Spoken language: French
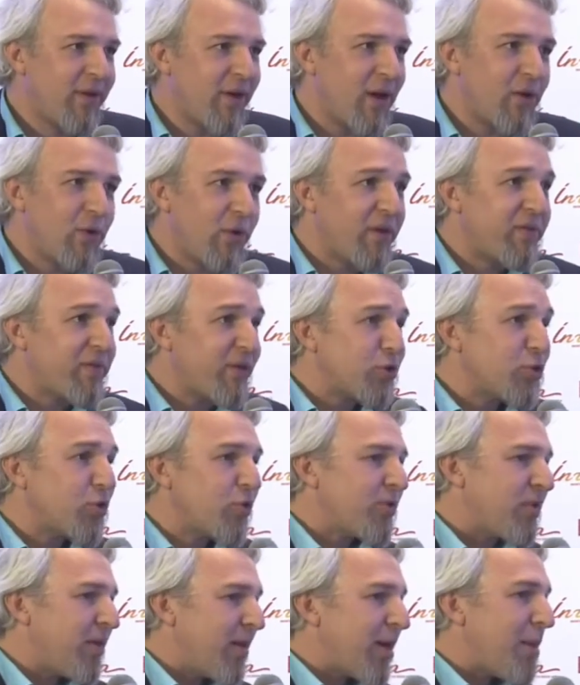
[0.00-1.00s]
En gros, la seule
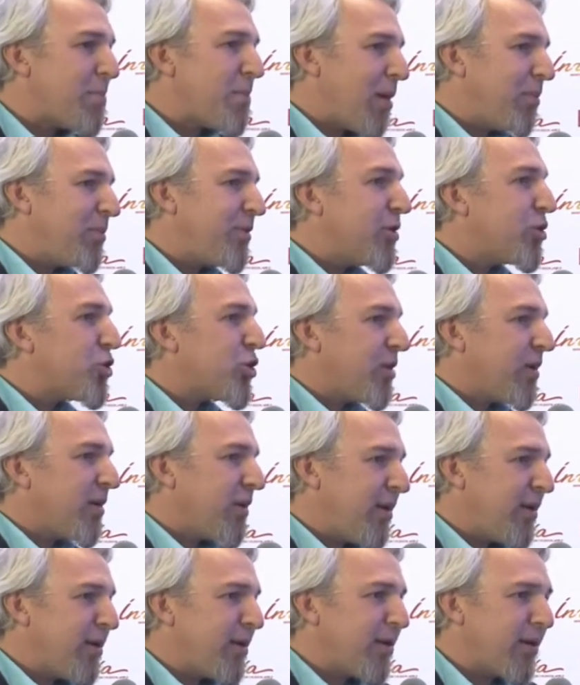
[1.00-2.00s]
chose qui est capable de
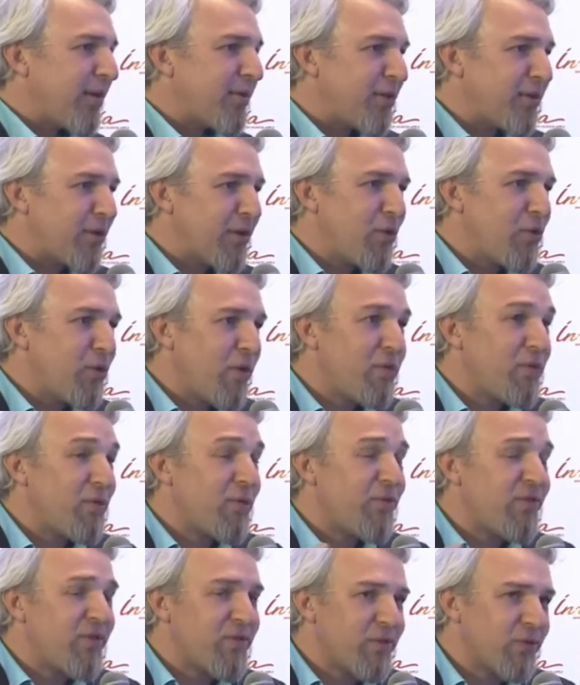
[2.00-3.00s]
générer une quantité de données
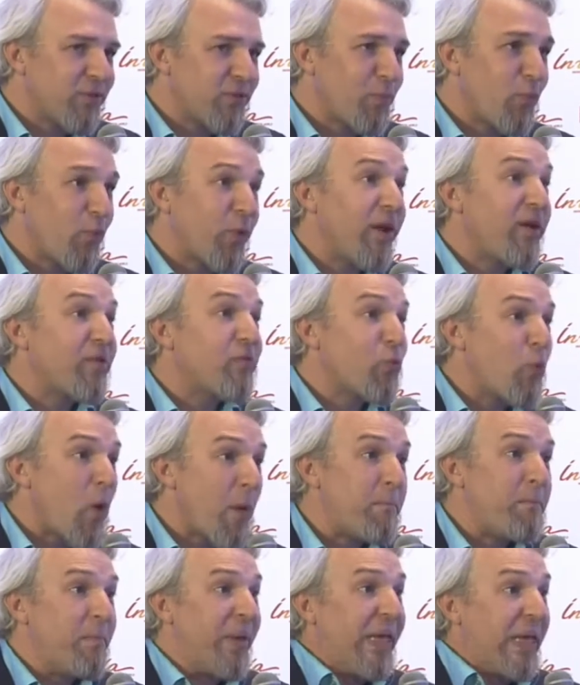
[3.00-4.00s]
suffisante pour qu'elle
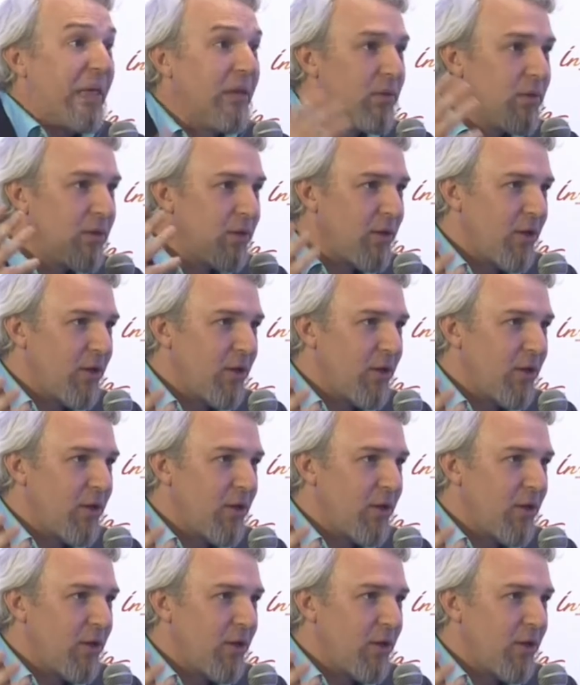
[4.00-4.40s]
soit big,